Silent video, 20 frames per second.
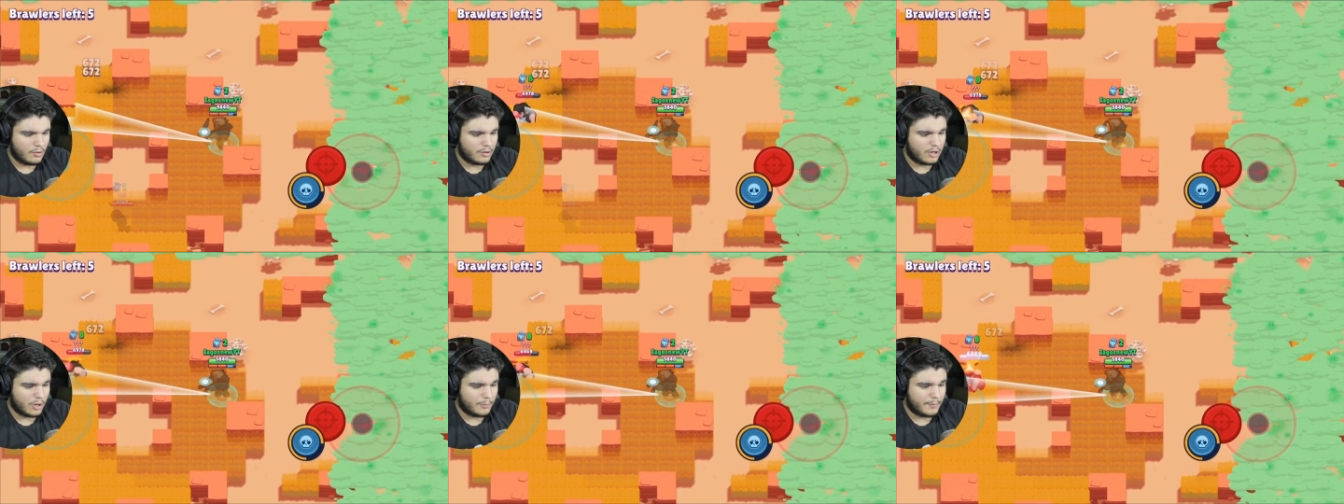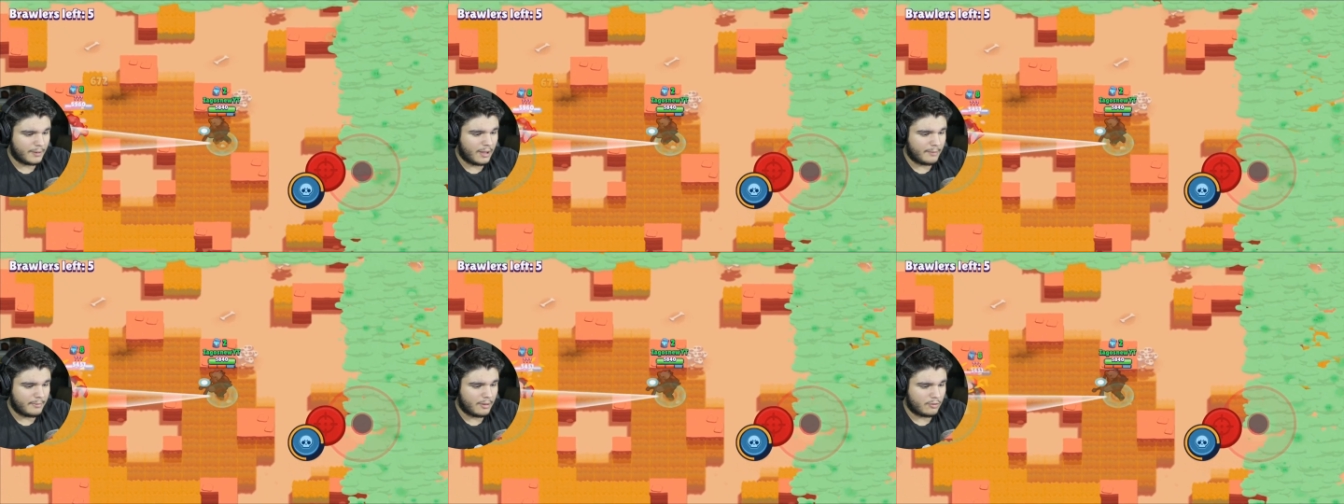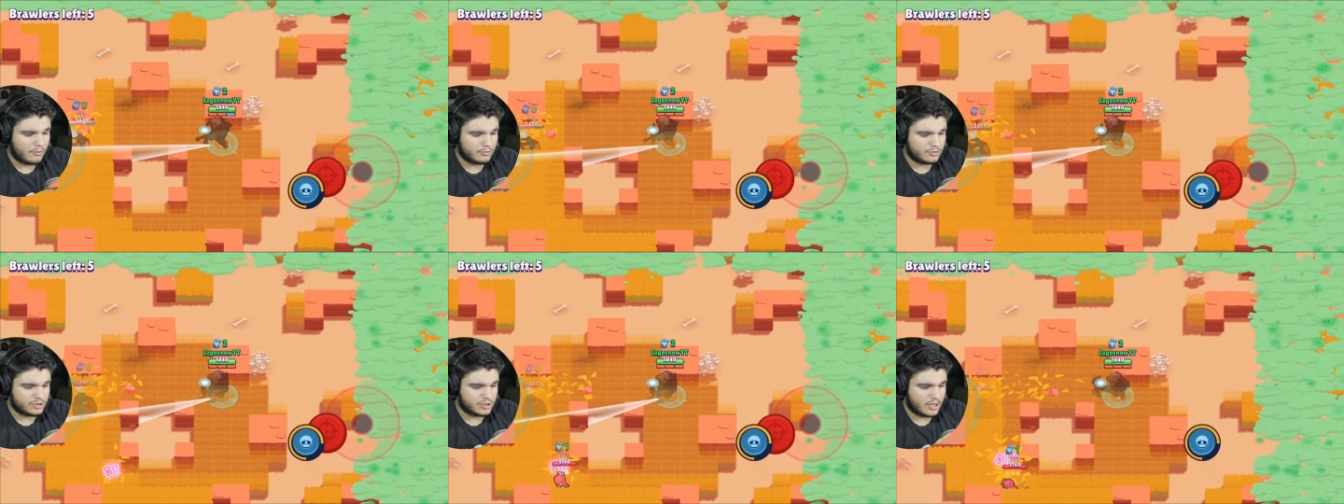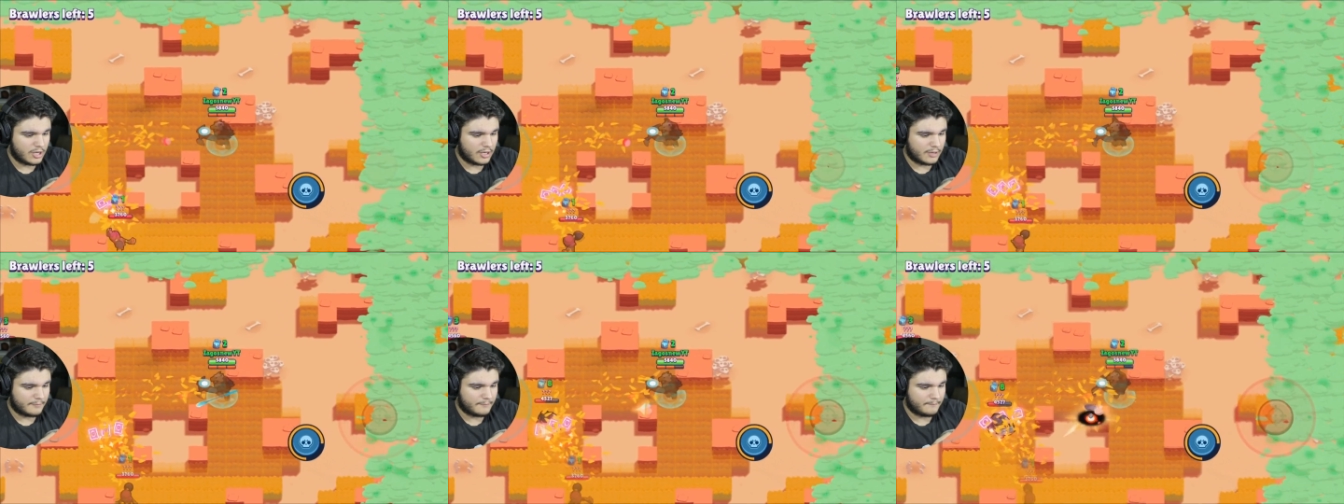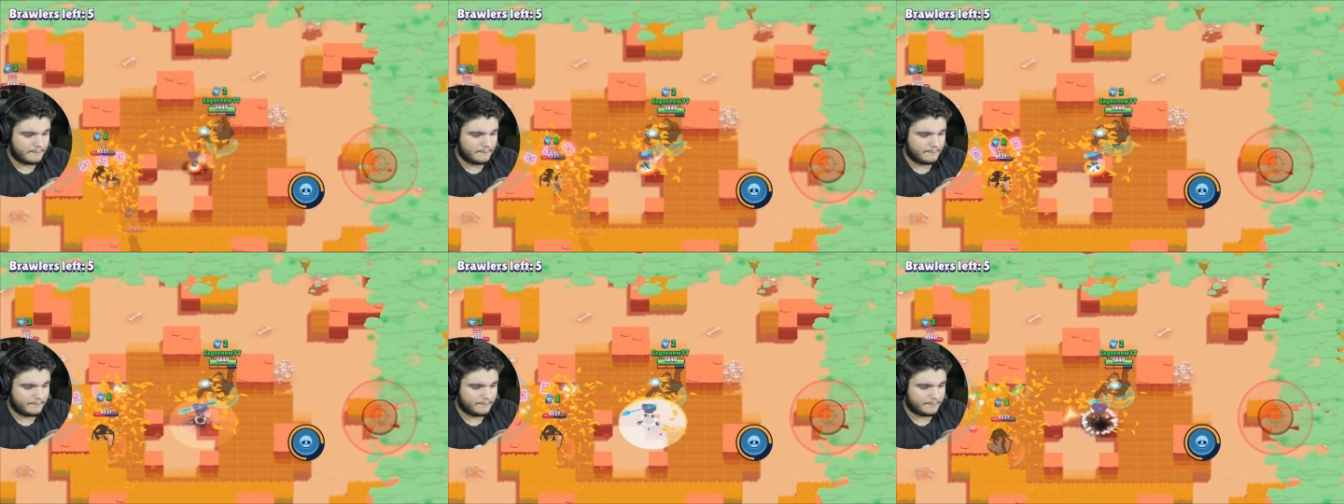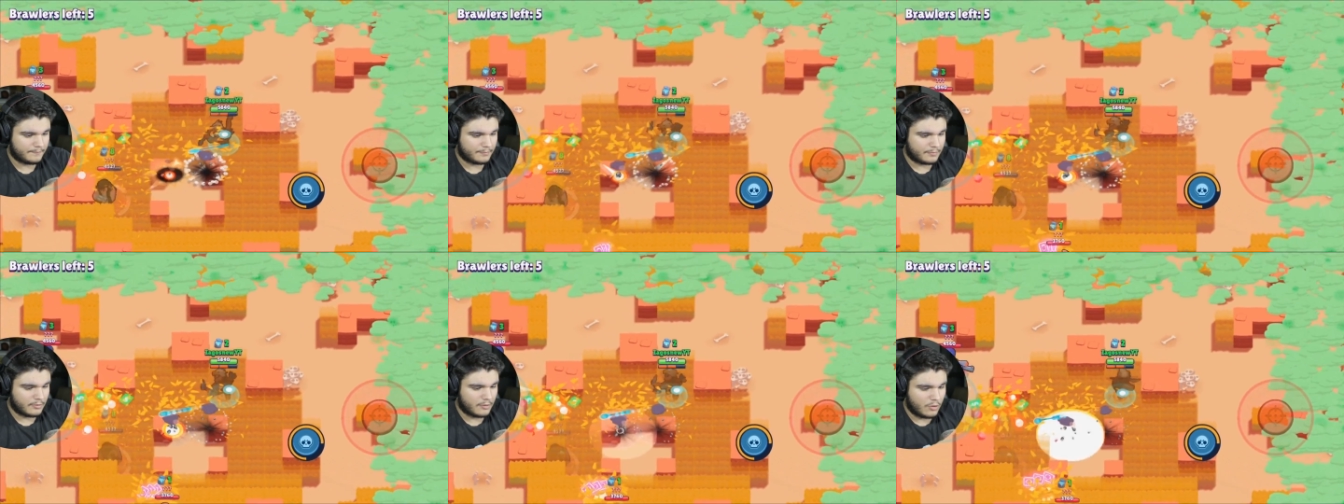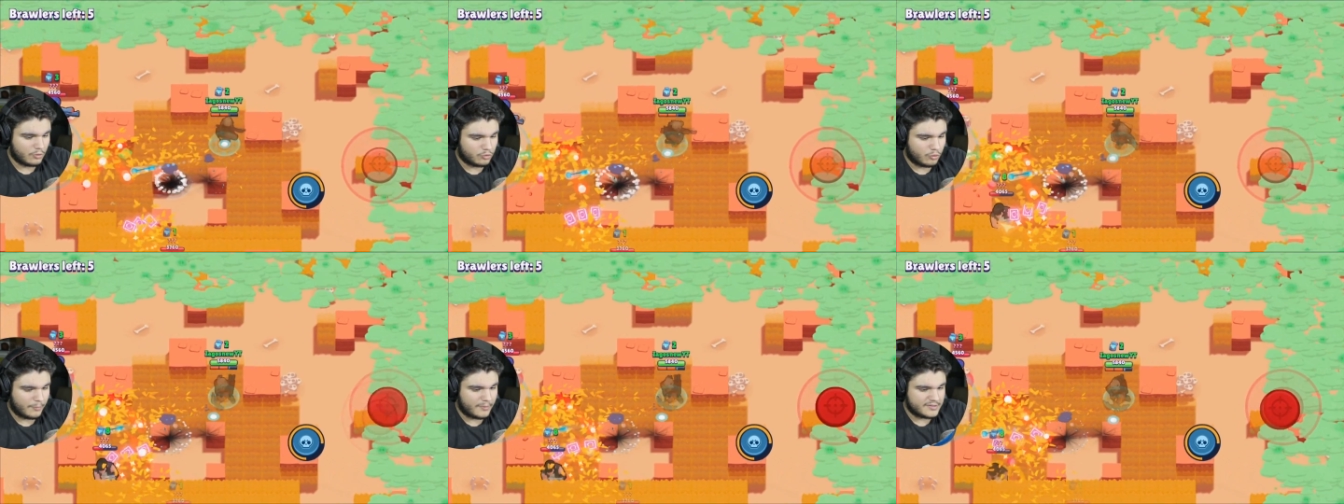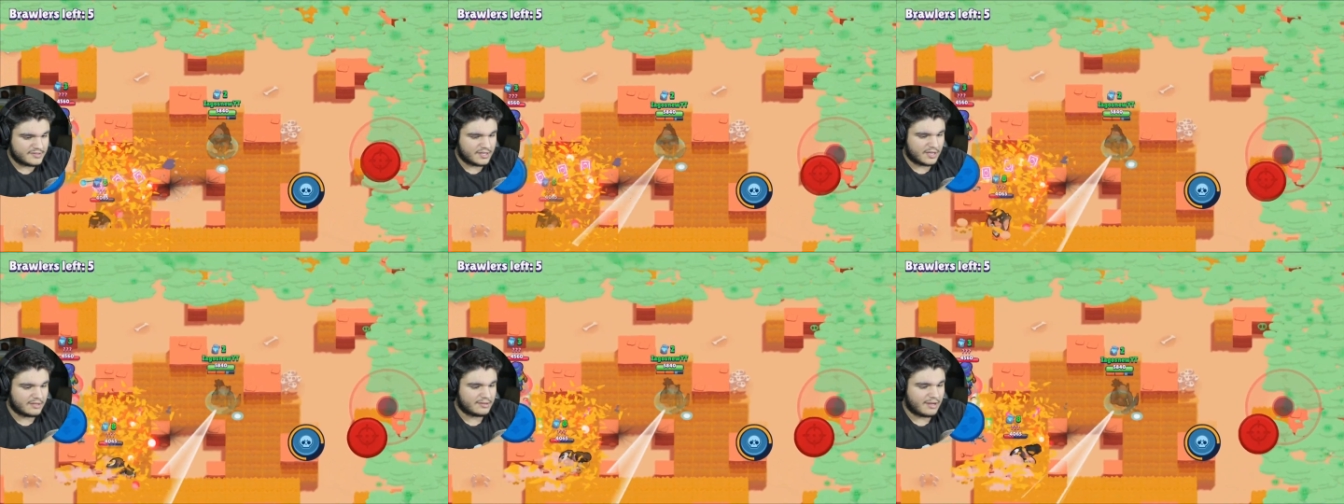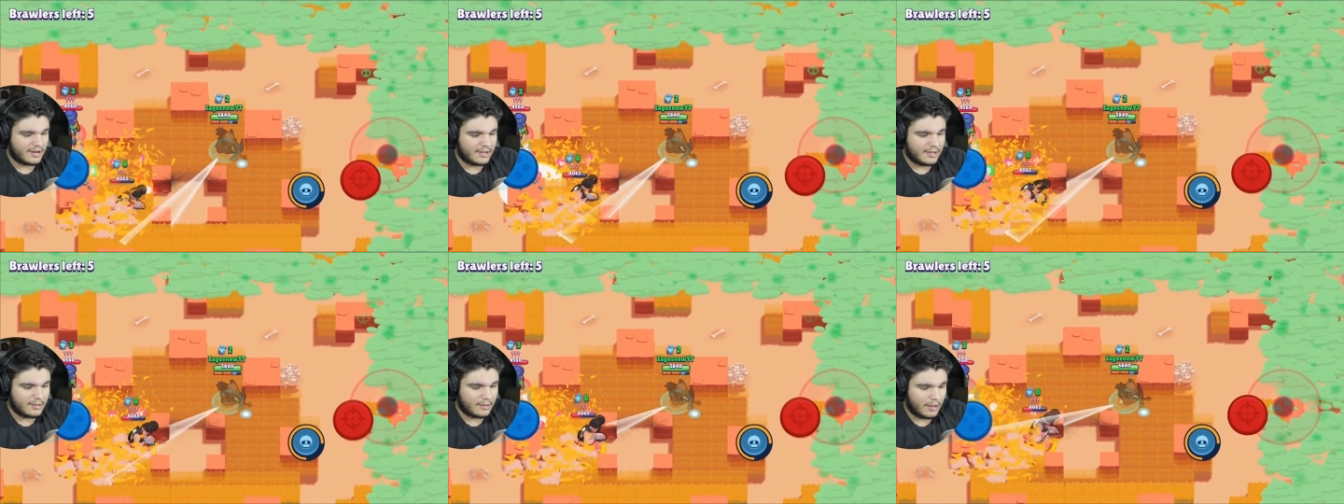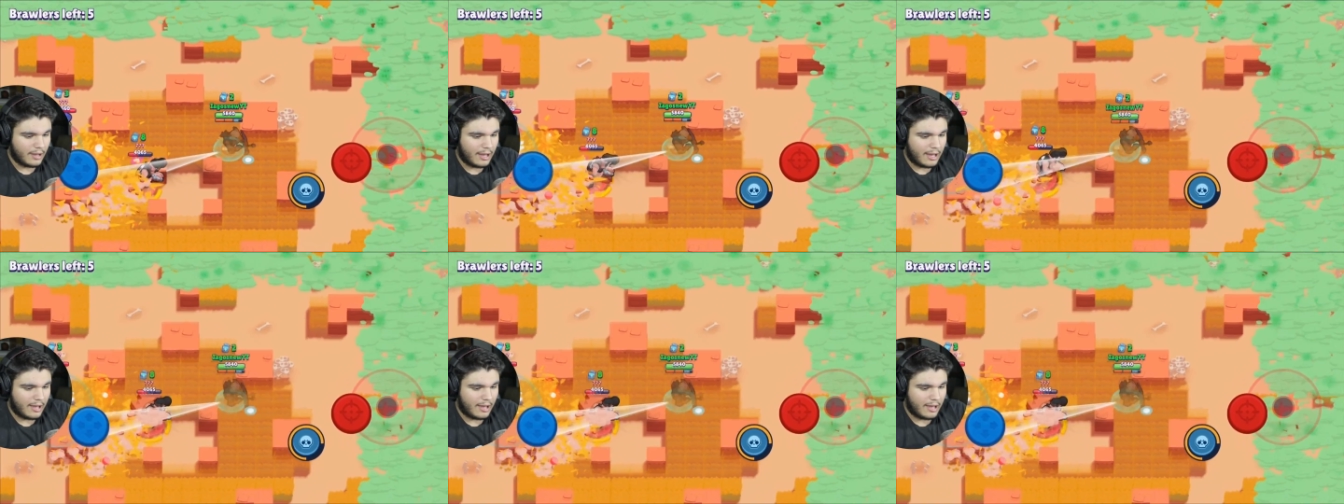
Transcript: quero pegar minha ult, cara. Eu tô pensando em trair...